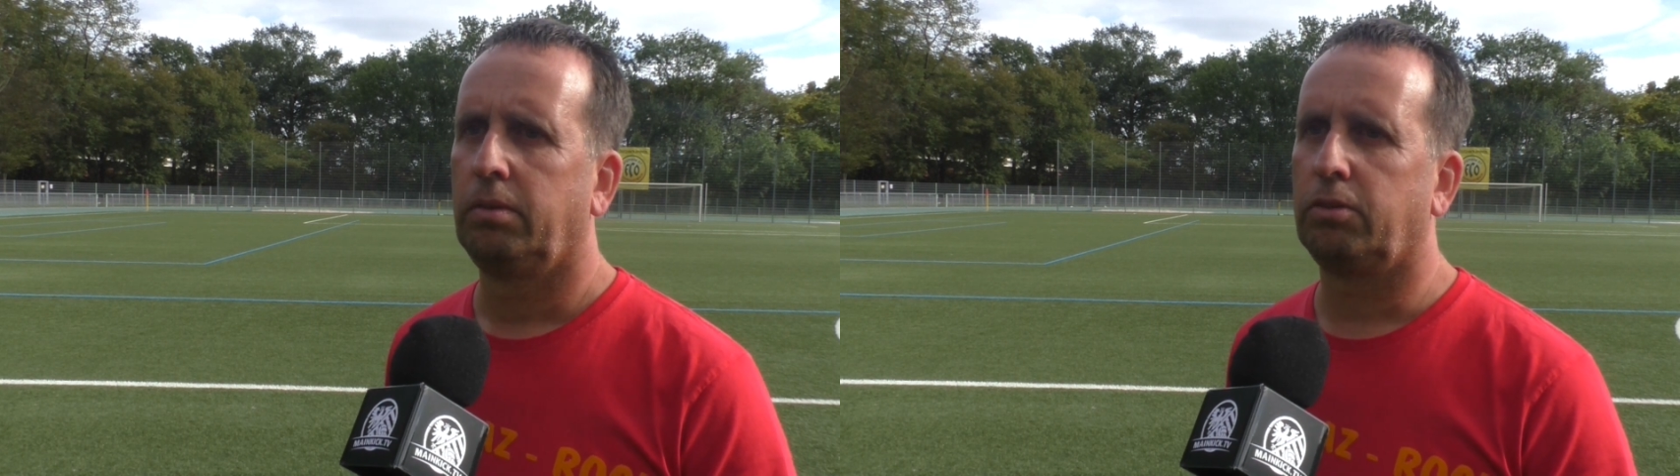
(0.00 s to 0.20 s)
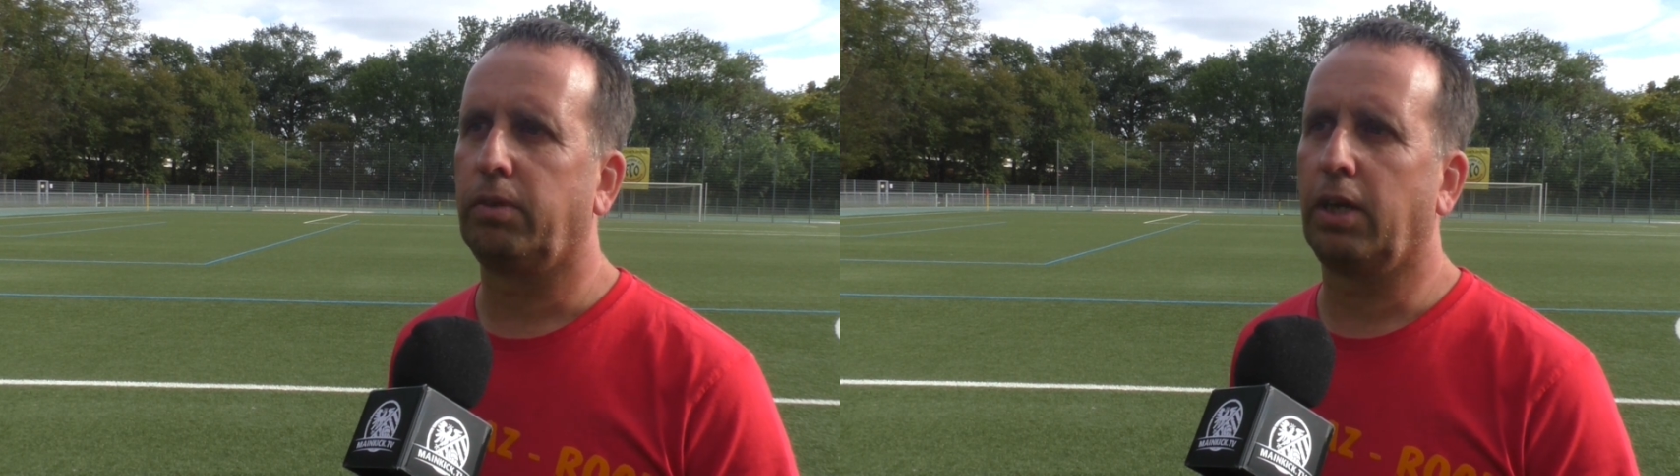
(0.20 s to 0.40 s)

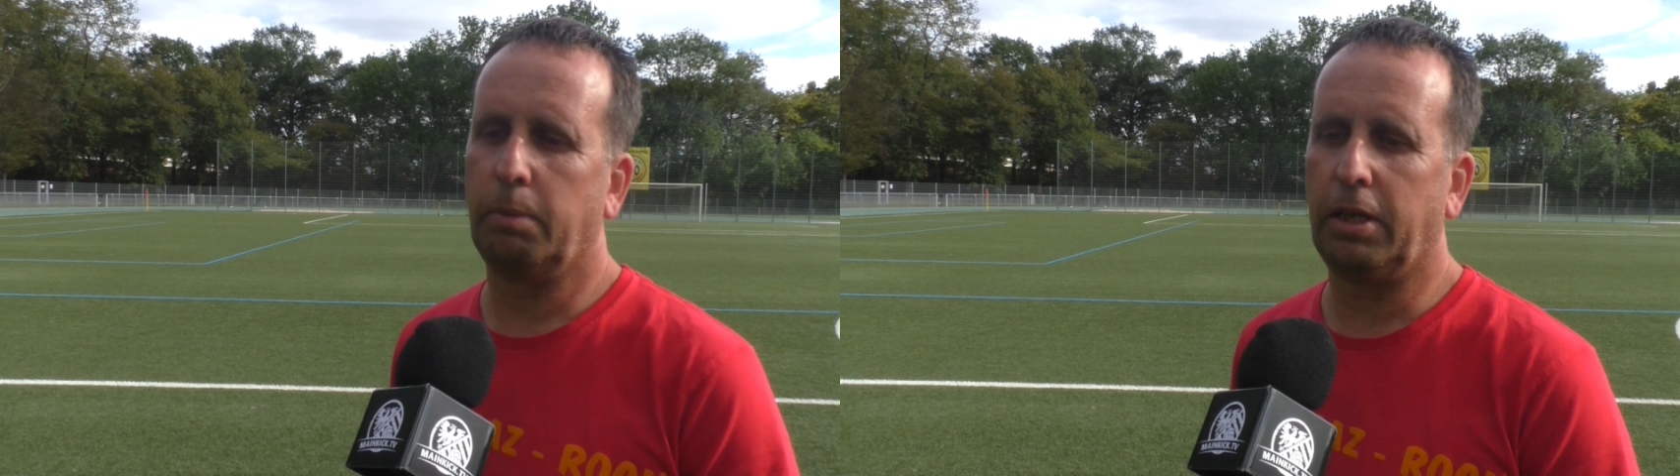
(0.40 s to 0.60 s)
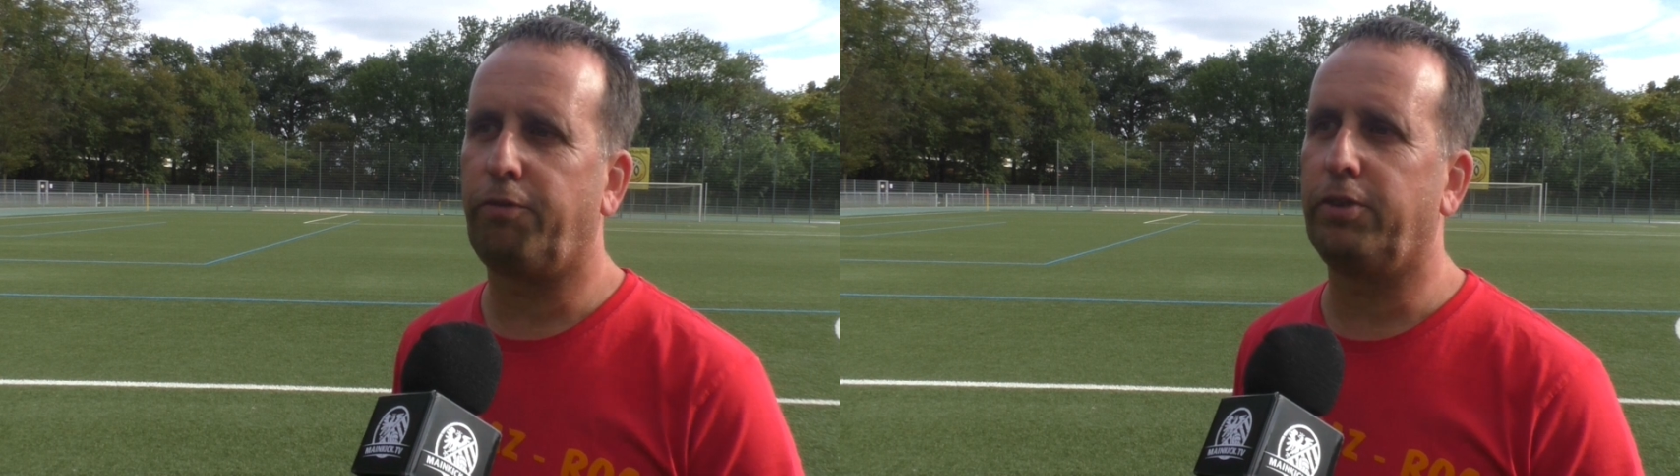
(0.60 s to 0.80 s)
Deswegen haben
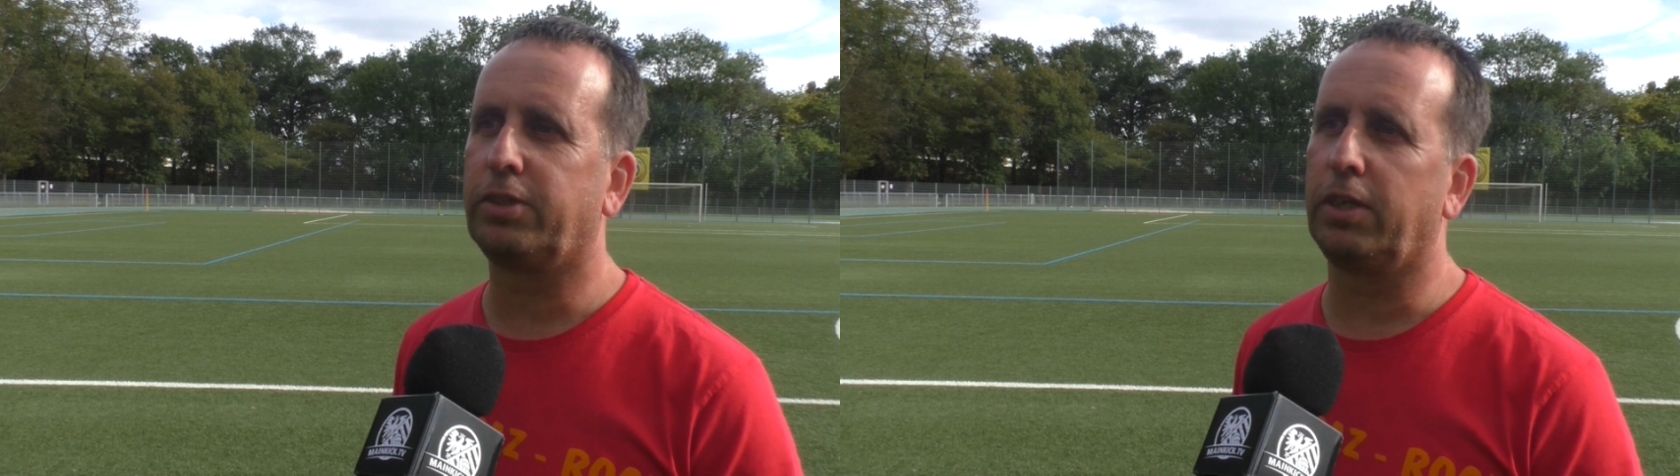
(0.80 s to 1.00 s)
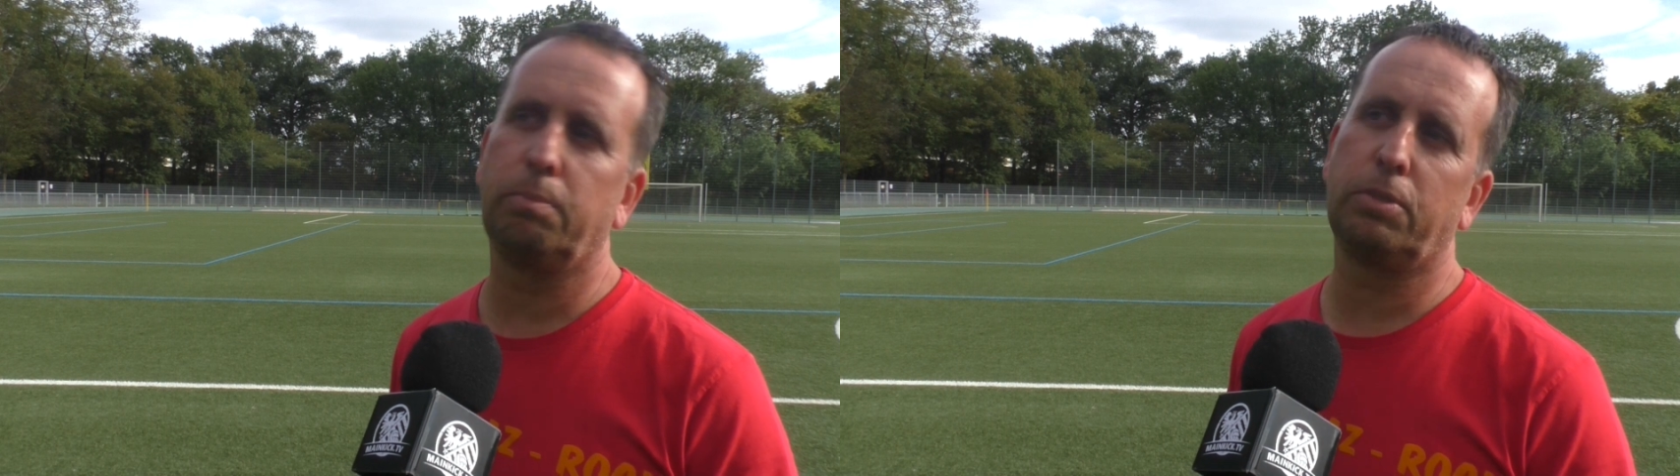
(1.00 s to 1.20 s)
wir nicht viel
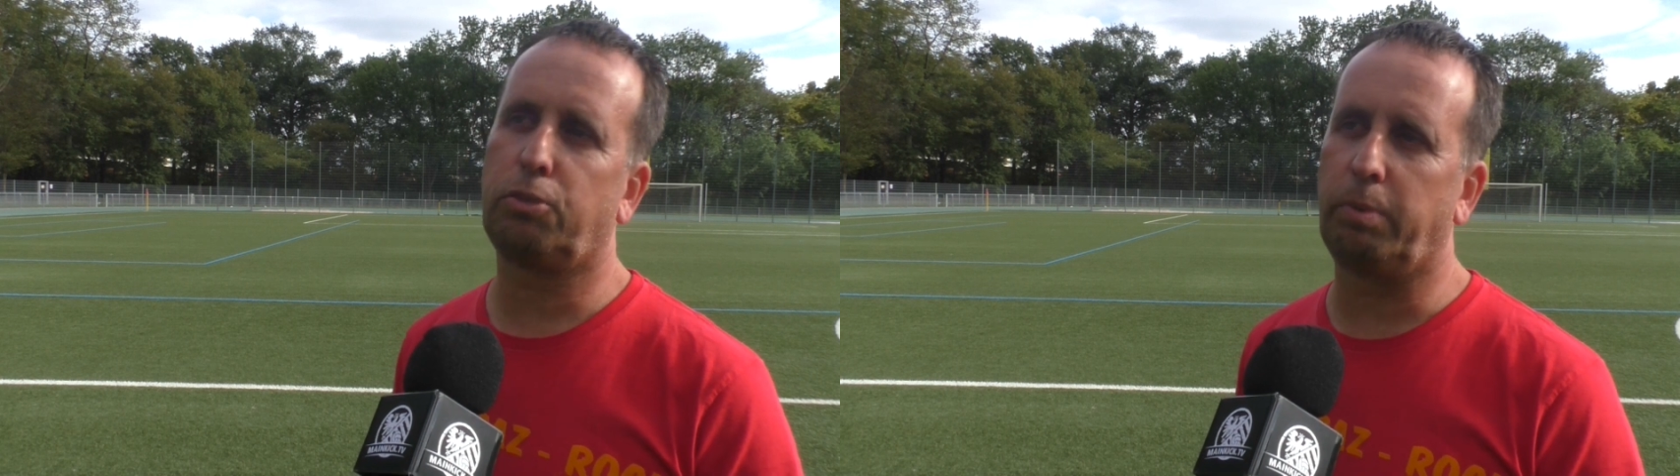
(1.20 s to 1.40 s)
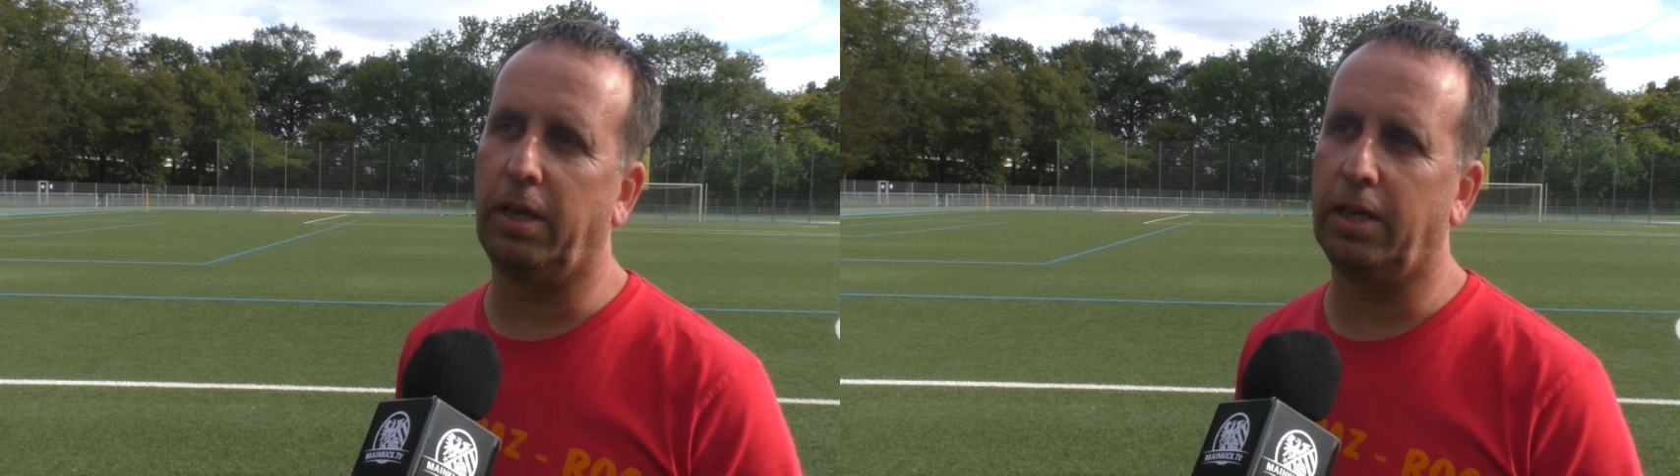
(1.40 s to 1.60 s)
Zeit, über das
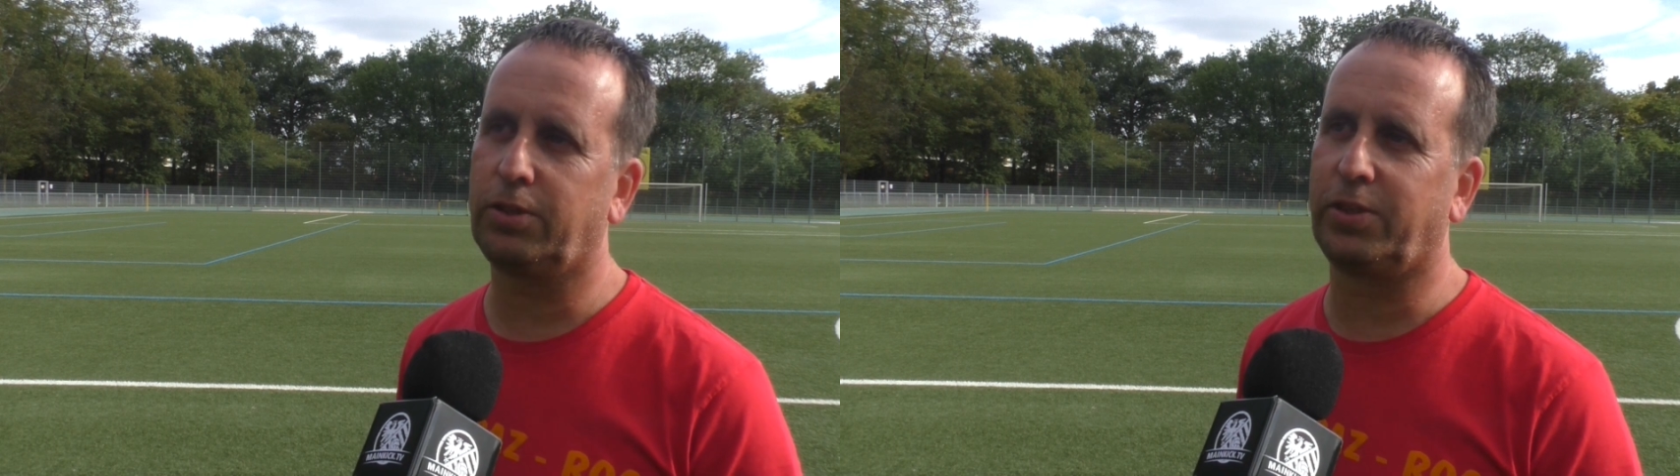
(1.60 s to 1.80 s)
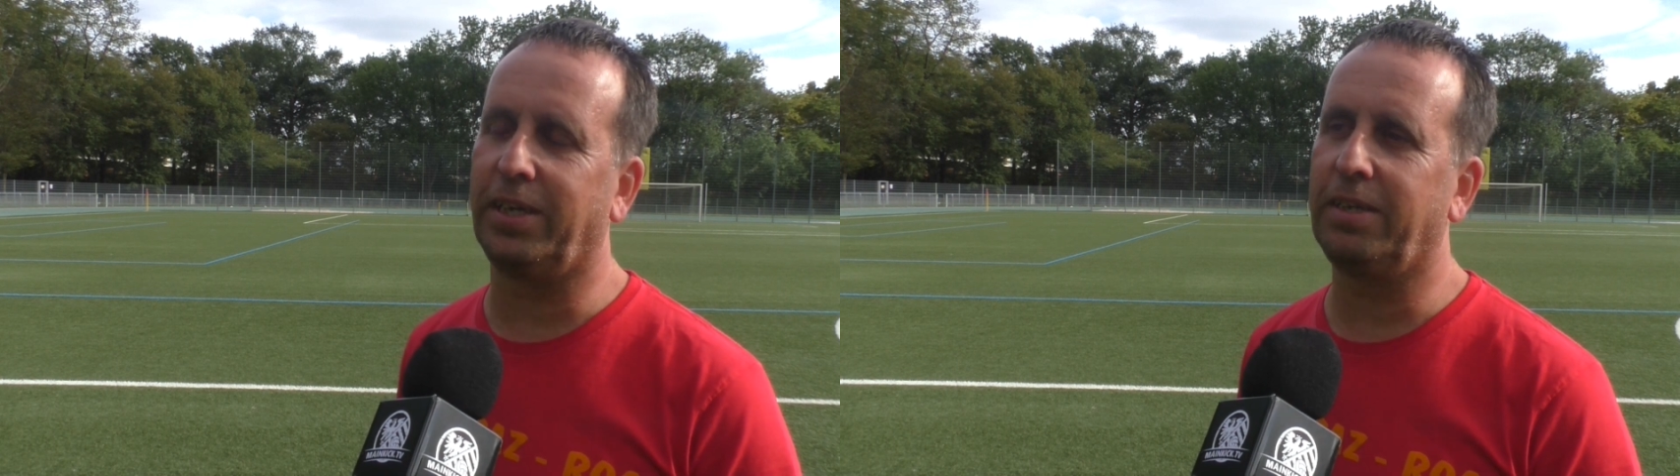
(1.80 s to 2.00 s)
Spiel
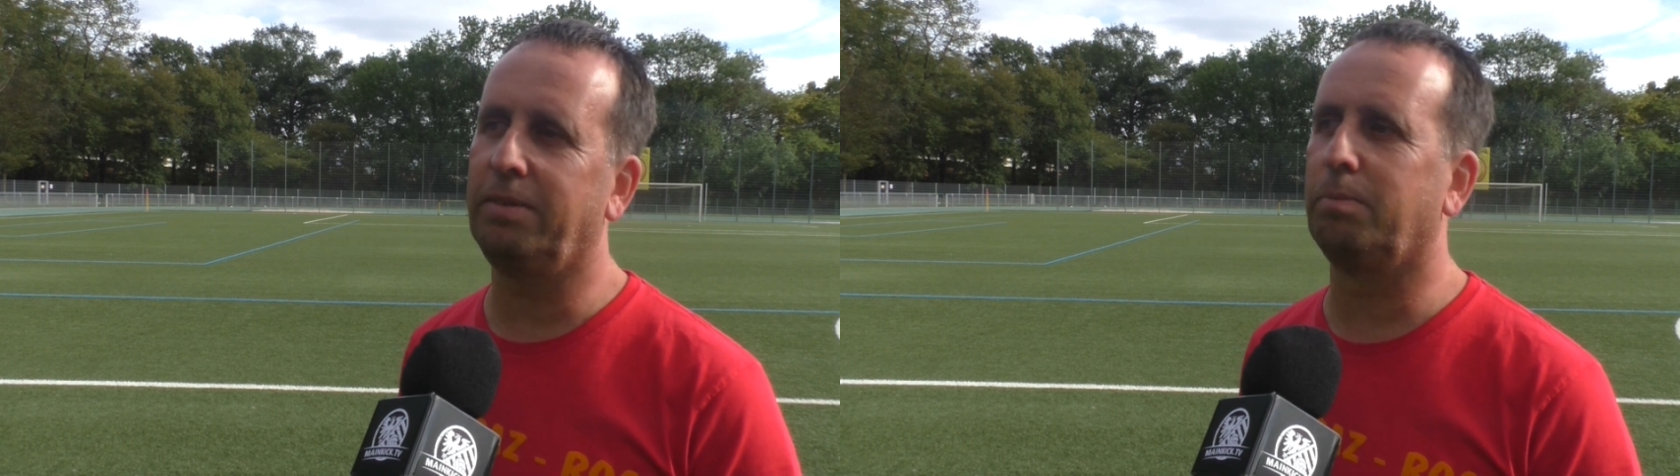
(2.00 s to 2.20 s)
nachzudenken.